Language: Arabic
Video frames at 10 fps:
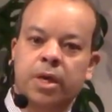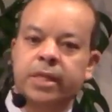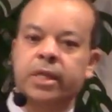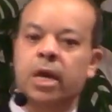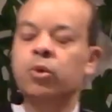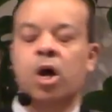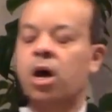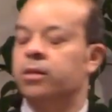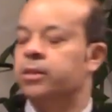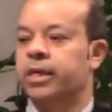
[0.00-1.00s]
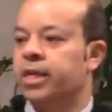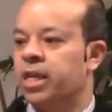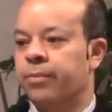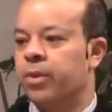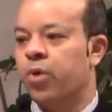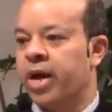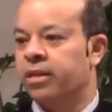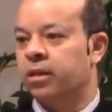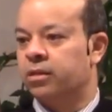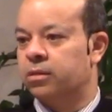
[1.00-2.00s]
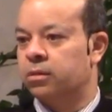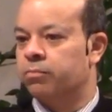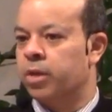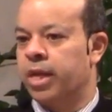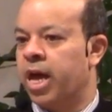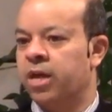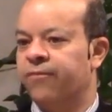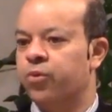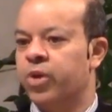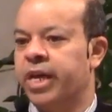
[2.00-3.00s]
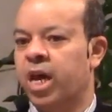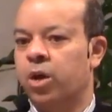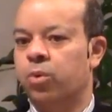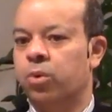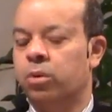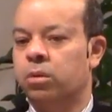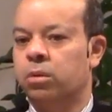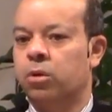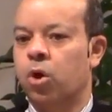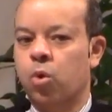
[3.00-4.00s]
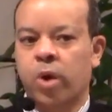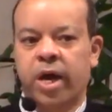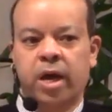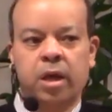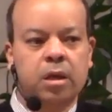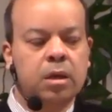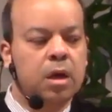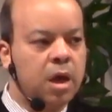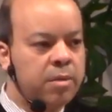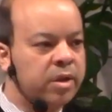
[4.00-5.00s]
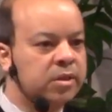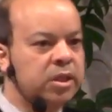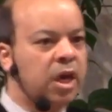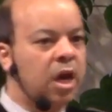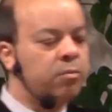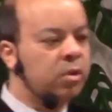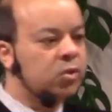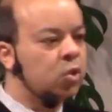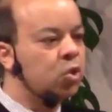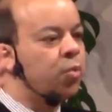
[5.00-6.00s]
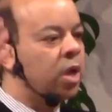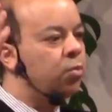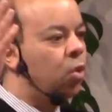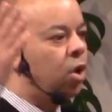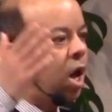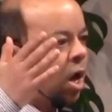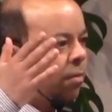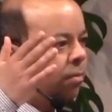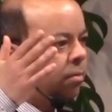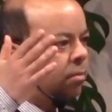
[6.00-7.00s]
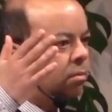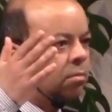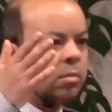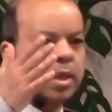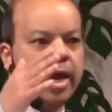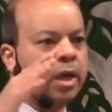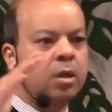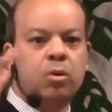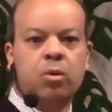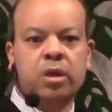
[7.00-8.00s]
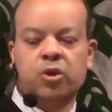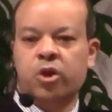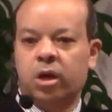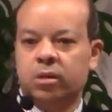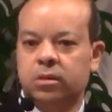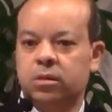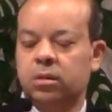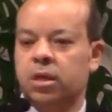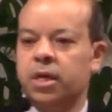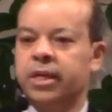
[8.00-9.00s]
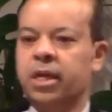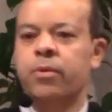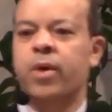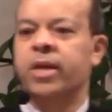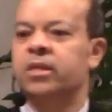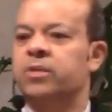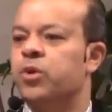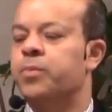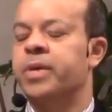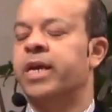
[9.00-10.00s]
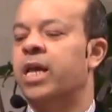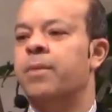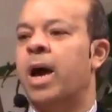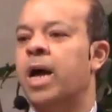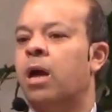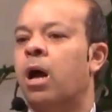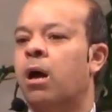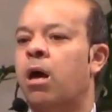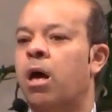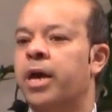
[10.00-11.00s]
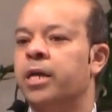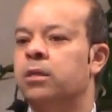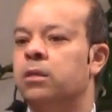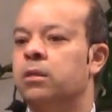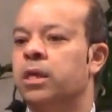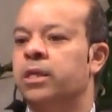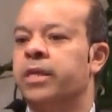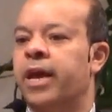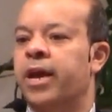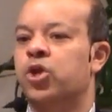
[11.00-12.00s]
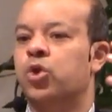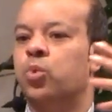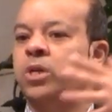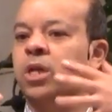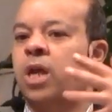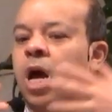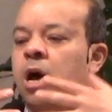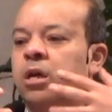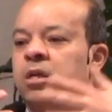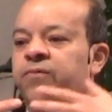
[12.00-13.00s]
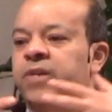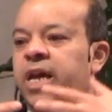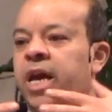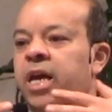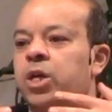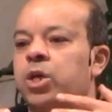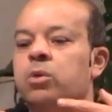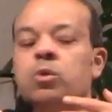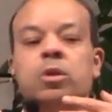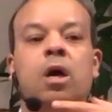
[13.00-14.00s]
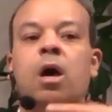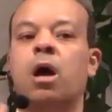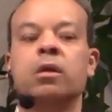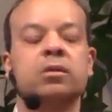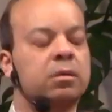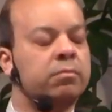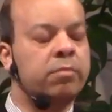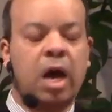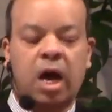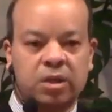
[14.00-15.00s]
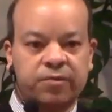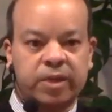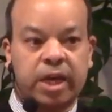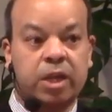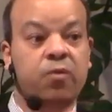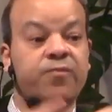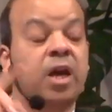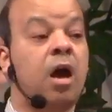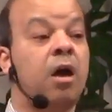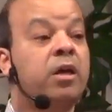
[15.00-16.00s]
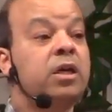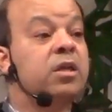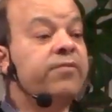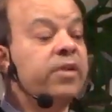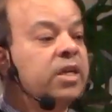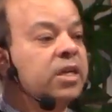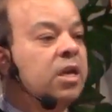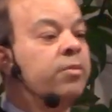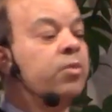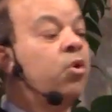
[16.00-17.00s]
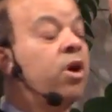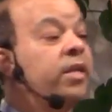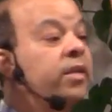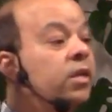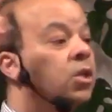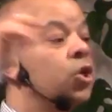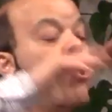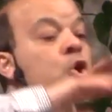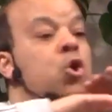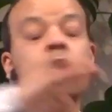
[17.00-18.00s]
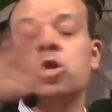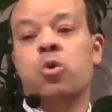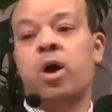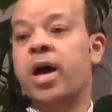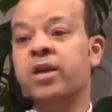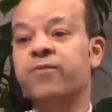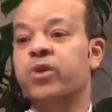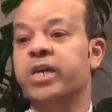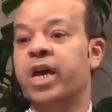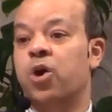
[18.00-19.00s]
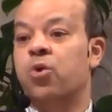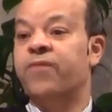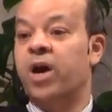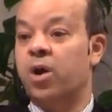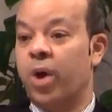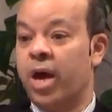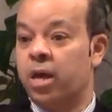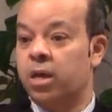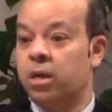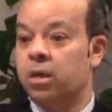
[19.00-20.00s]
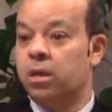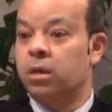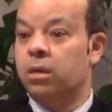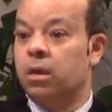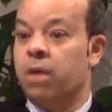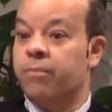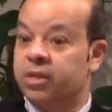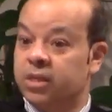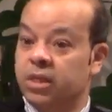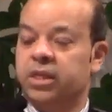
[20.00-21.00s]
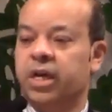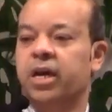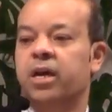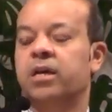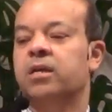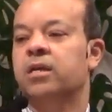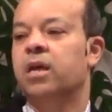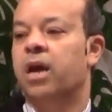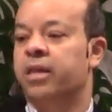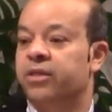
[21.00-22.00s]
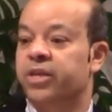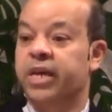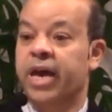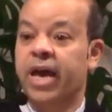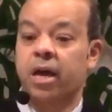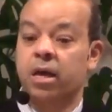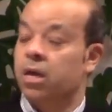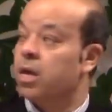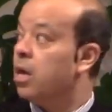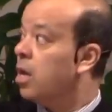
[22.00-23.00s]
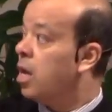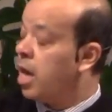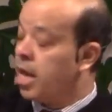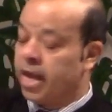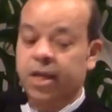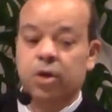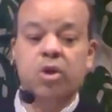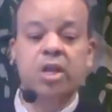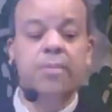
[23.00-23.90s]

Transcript: ده ملخص الكتاب المقدس من ألف ولياءه هو المسيح المصلوب المقام من أجل كل شخص الكتاب المقدس مش بيتكلم عن عقائد نتناقش ونتعارض فيها ونخاصم بعض فيها لو في عقيدة في الكتاب المقدس كل ألف ولياءه فهو المسيح الذي جاء اللي احنا كنا